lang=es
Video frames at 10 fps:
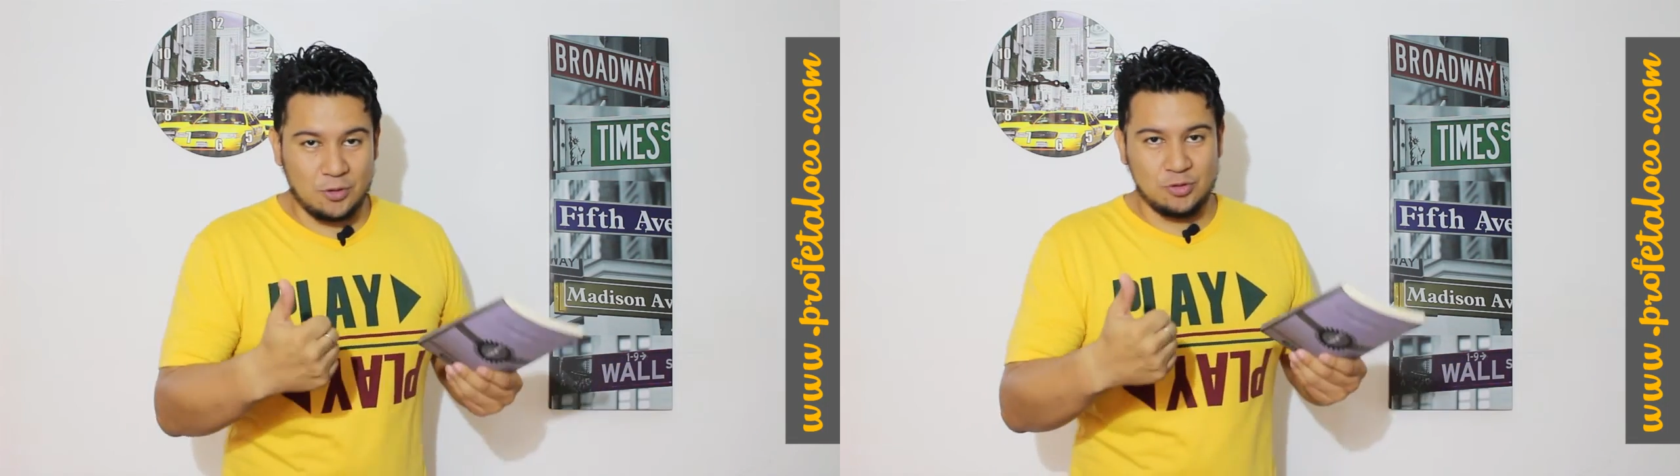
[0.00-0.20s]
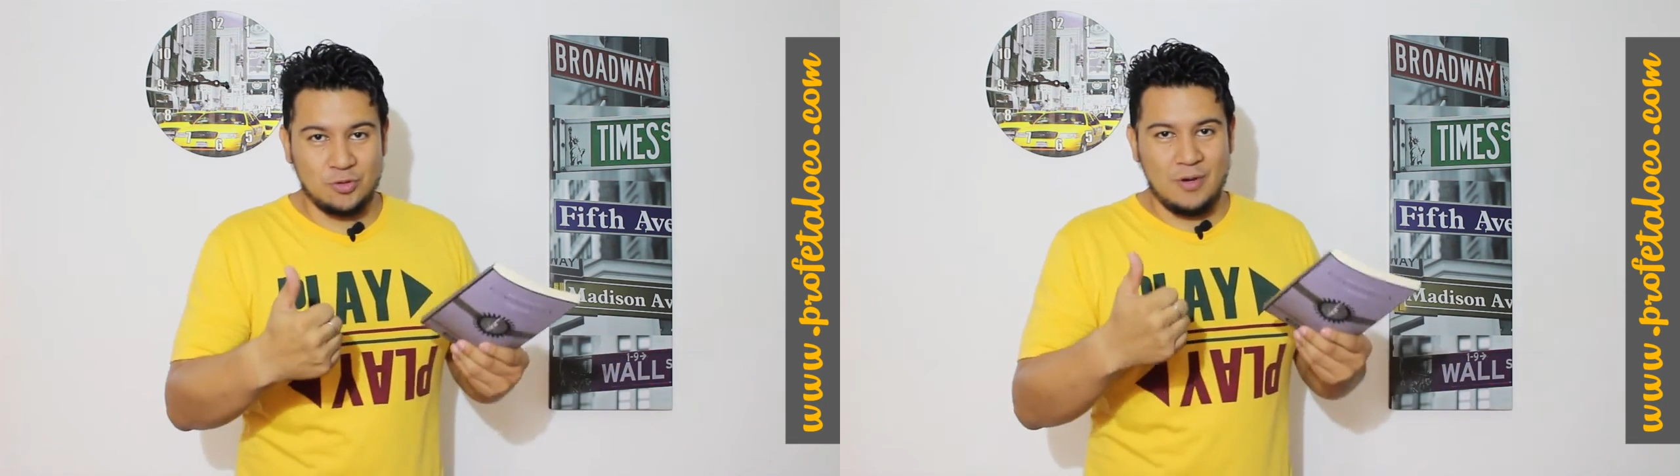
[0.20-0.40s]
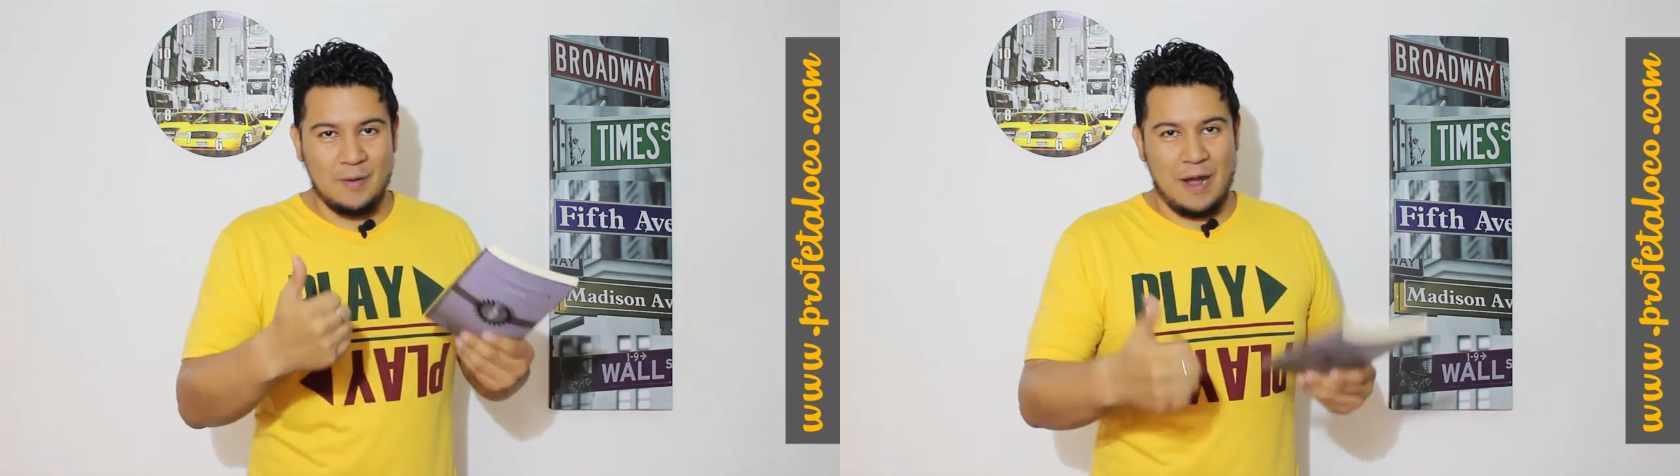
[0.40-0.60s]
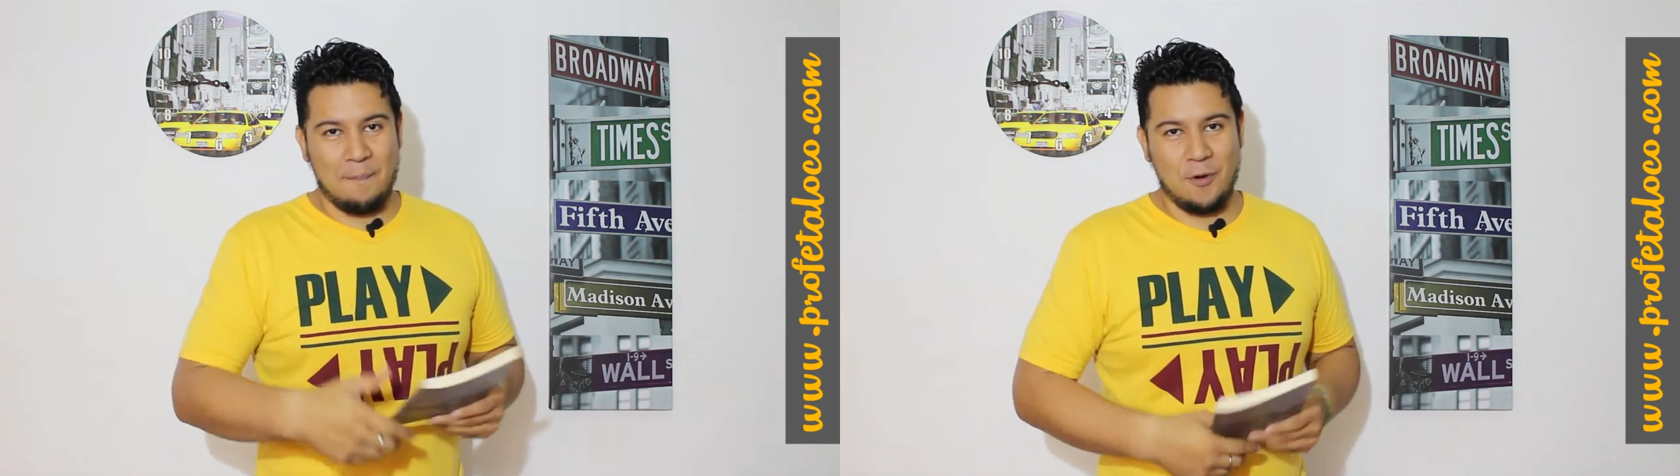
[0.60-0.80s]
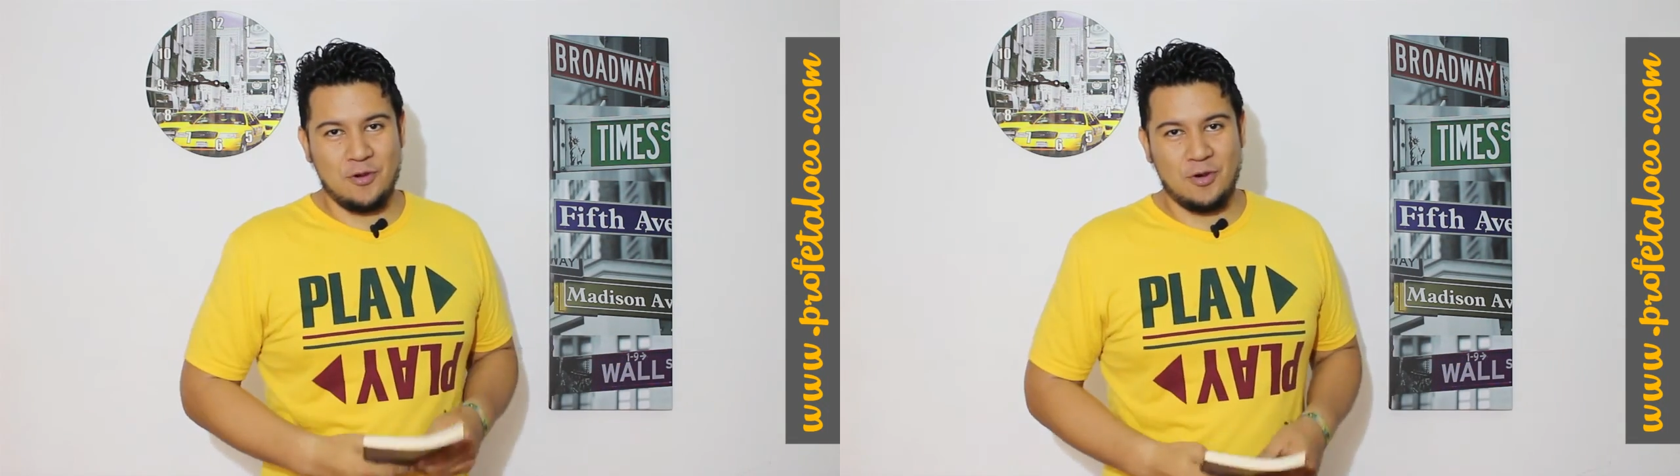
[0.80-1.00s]
su
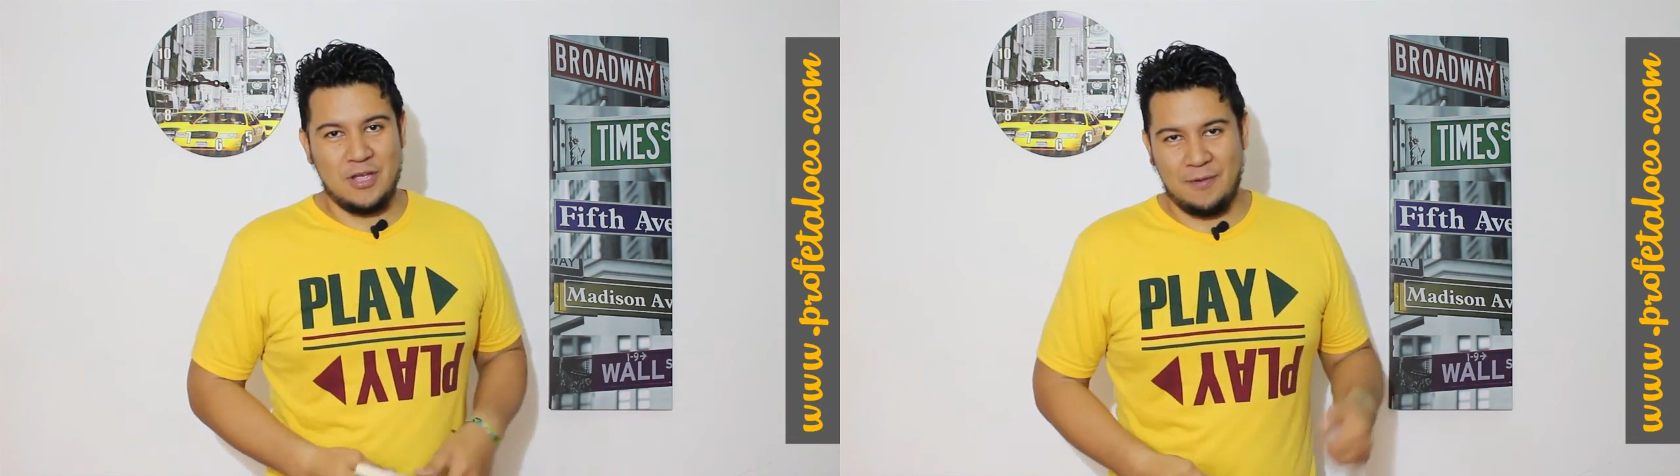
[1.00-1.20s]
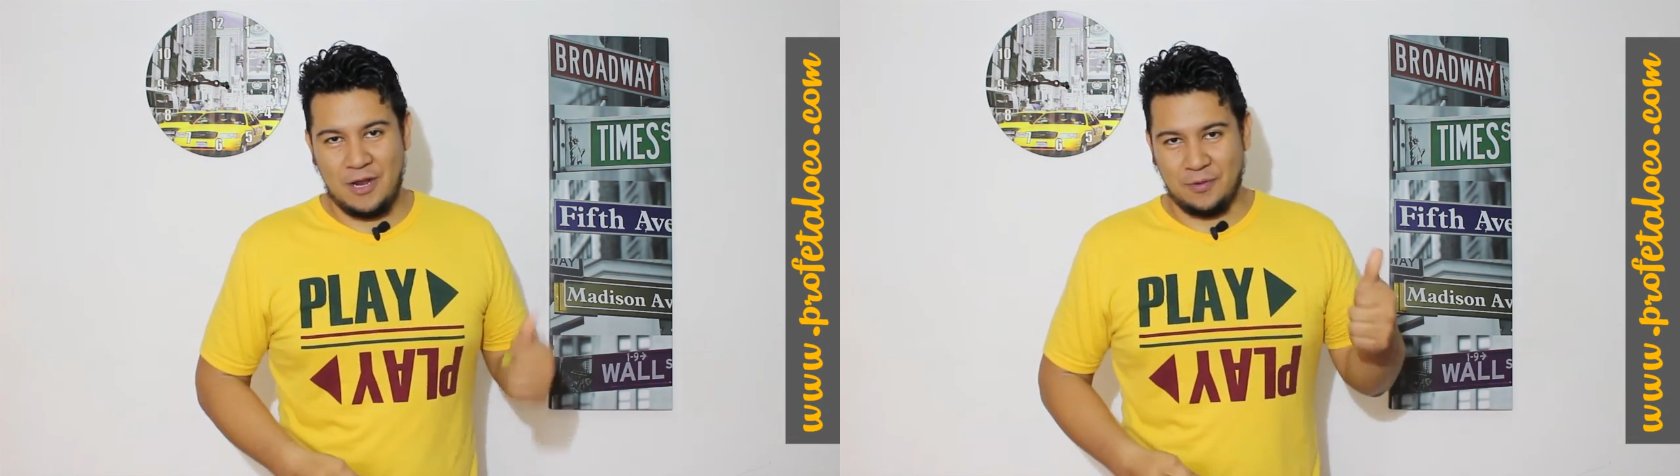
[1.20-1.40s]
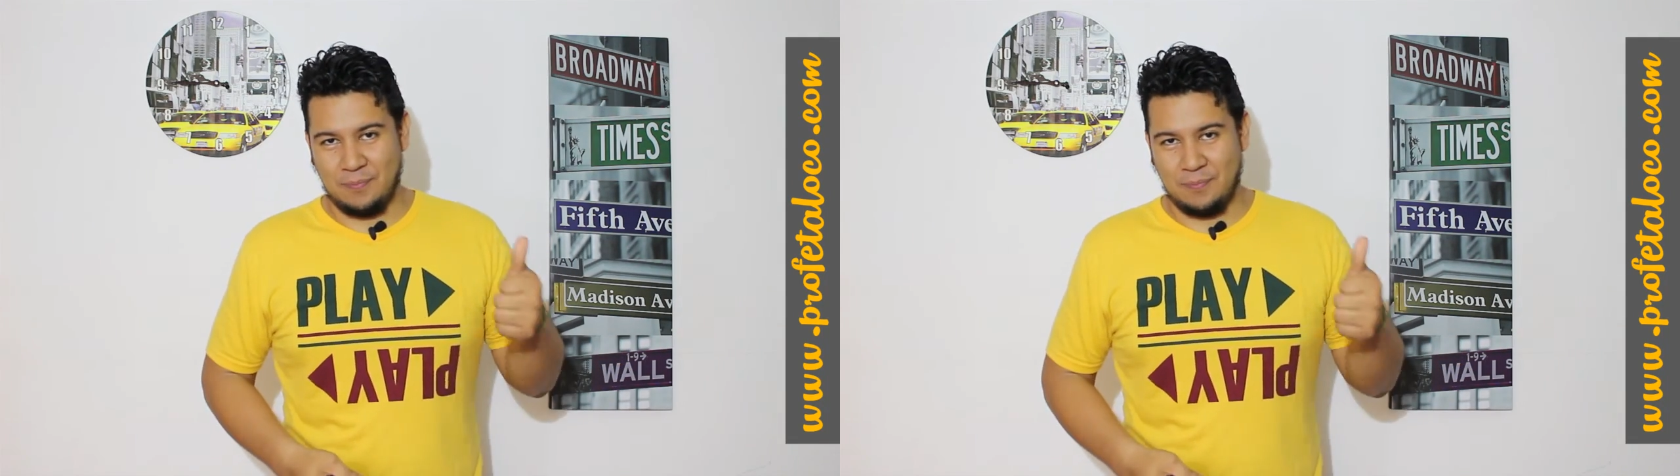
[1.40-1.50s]
apoyo y bueno,